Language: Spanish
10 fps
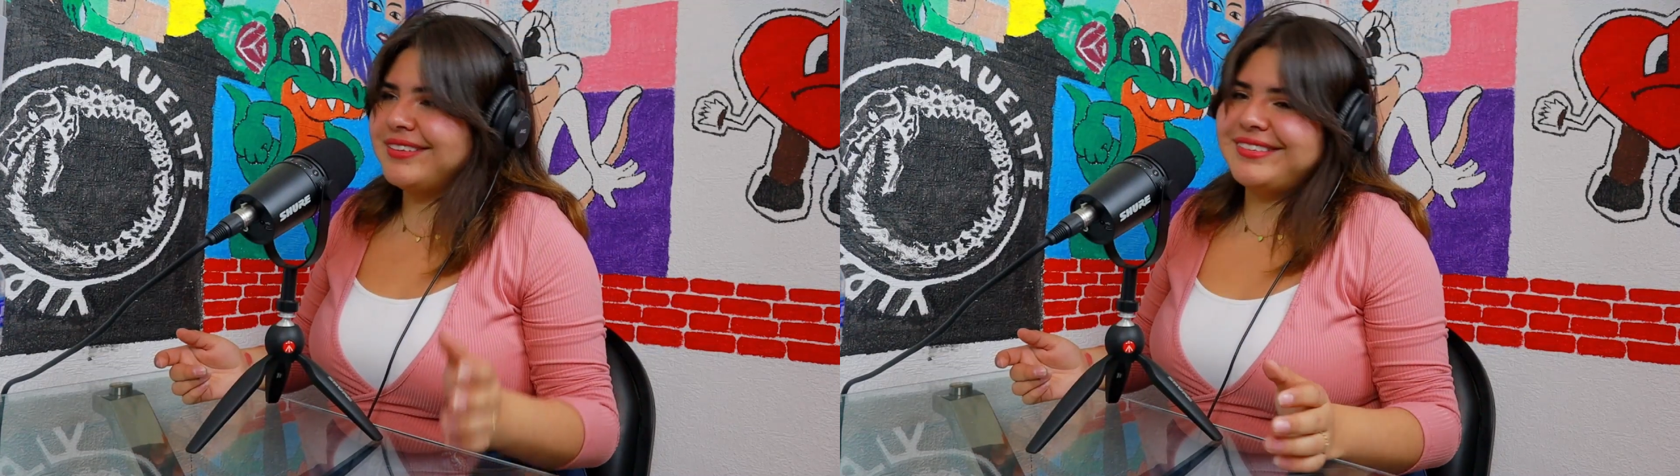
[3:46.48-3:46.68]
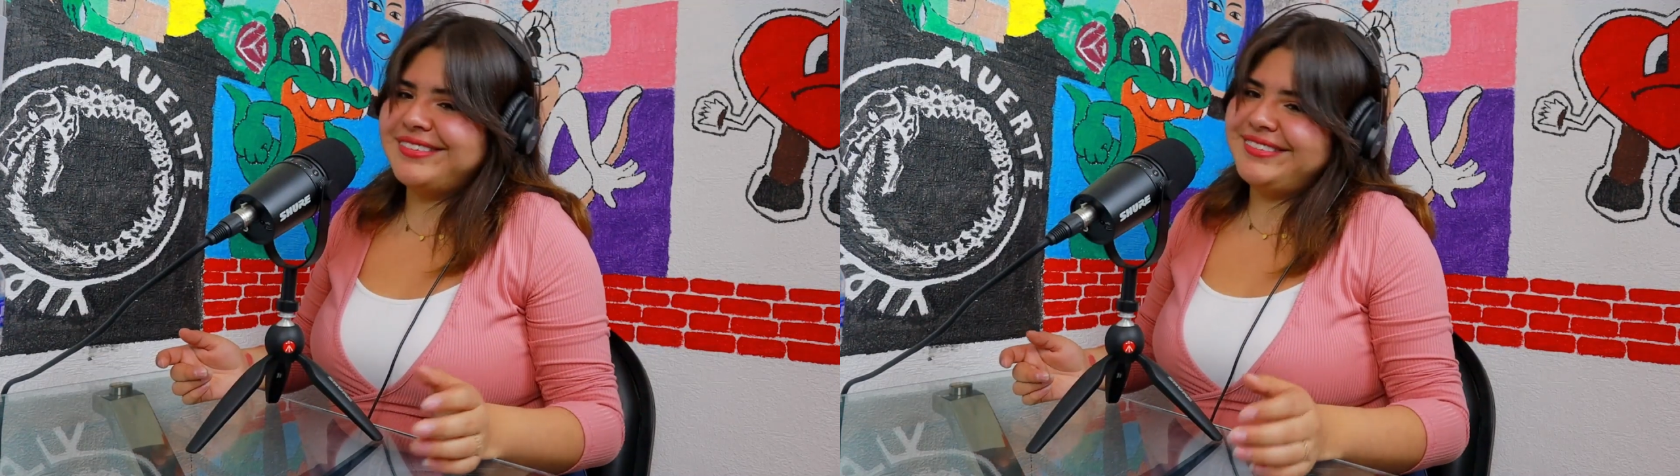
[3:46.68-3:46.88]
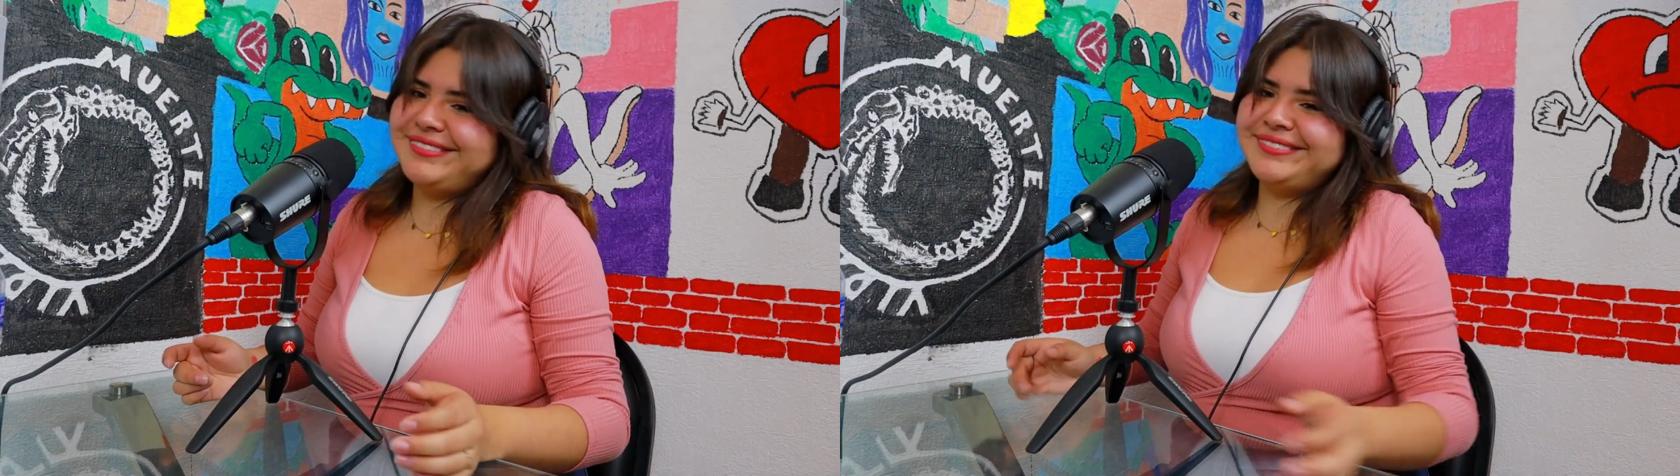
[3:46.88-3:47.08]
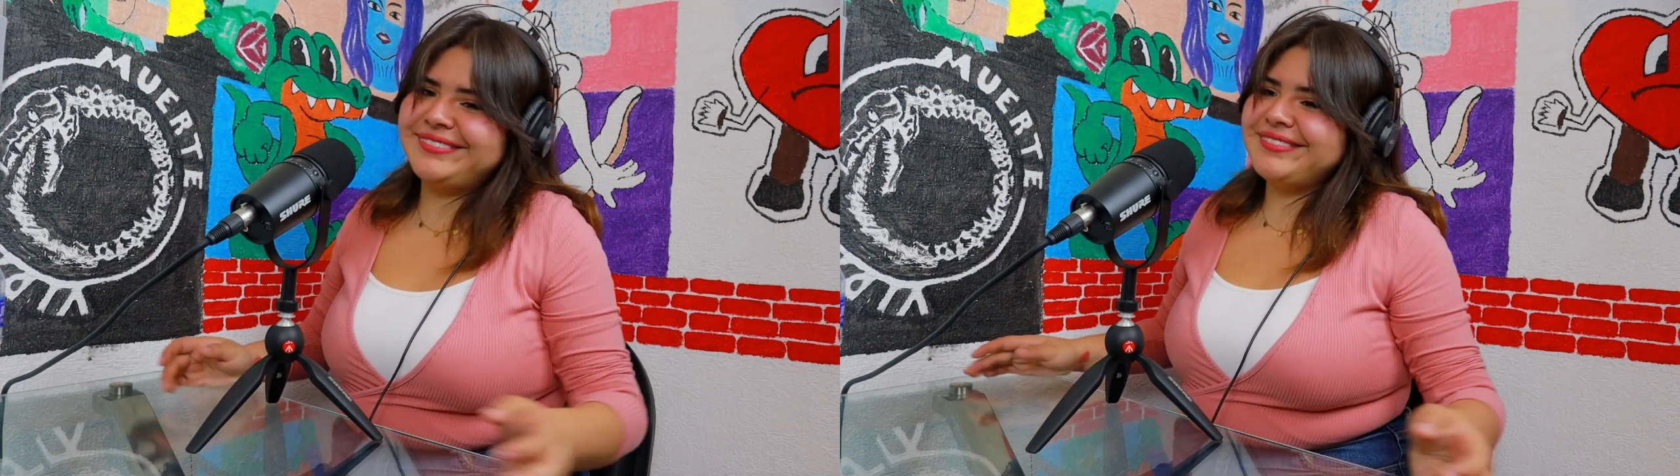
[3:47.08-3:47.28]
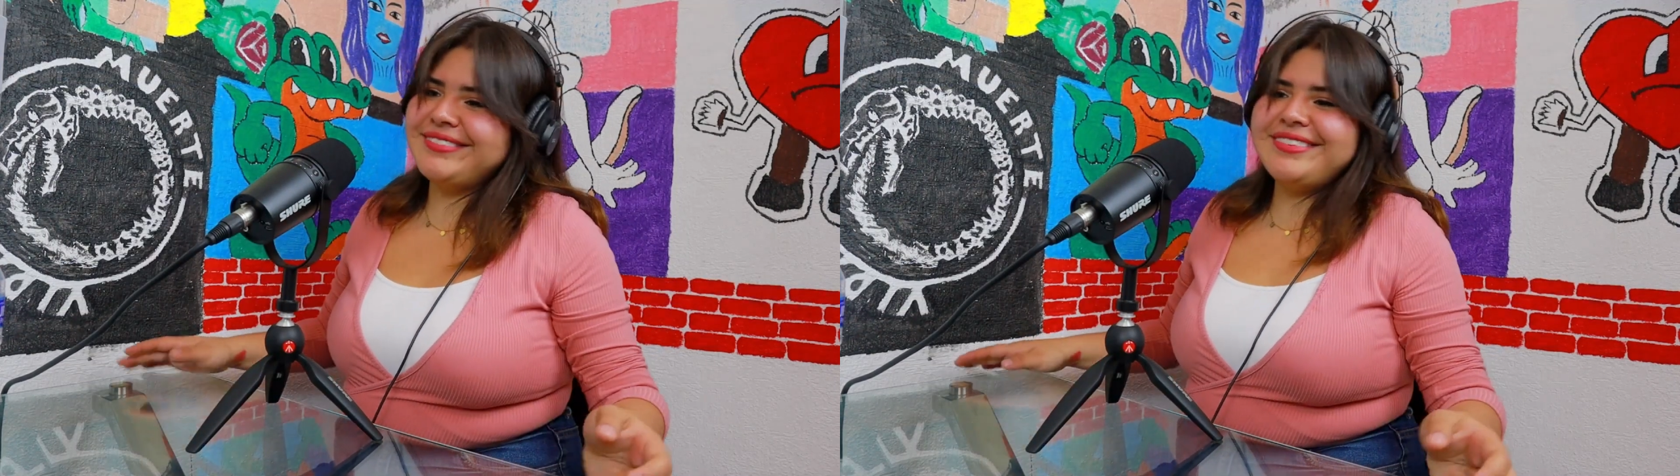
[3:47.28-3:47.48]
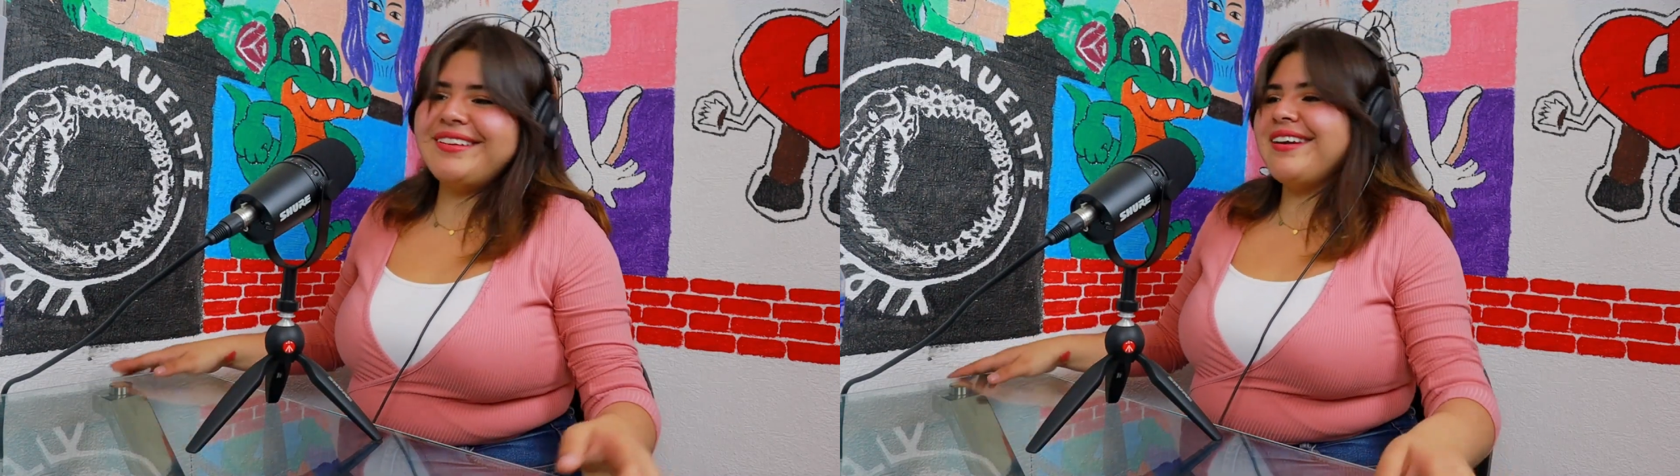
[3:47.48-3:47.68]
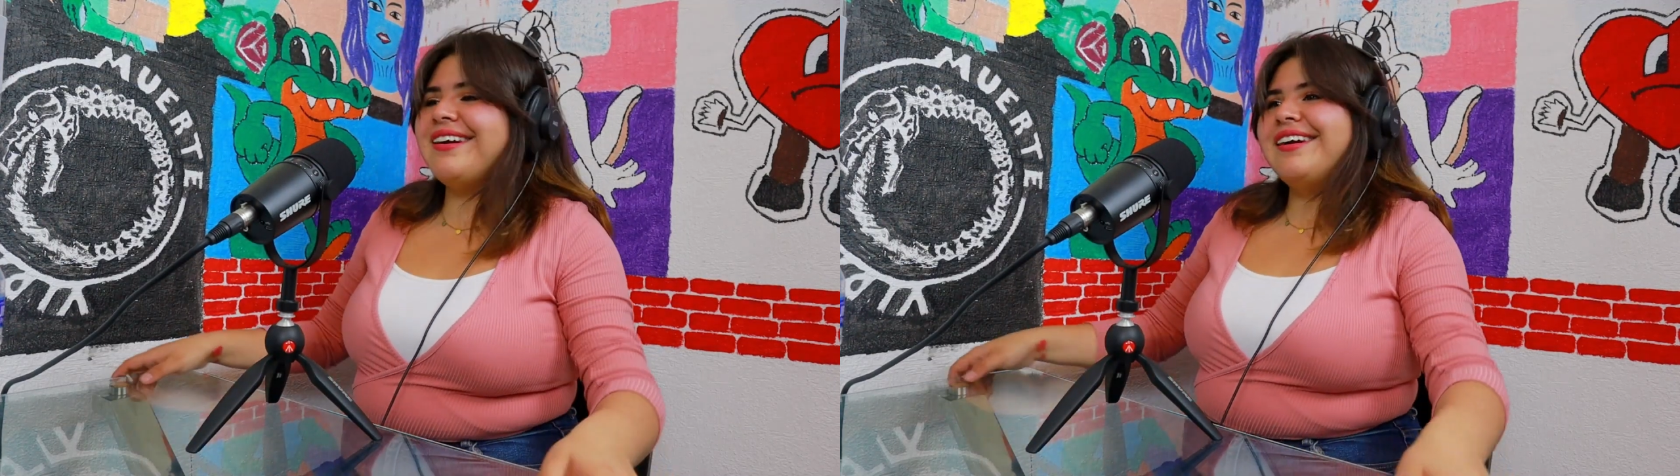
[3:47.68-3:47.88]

no. ok.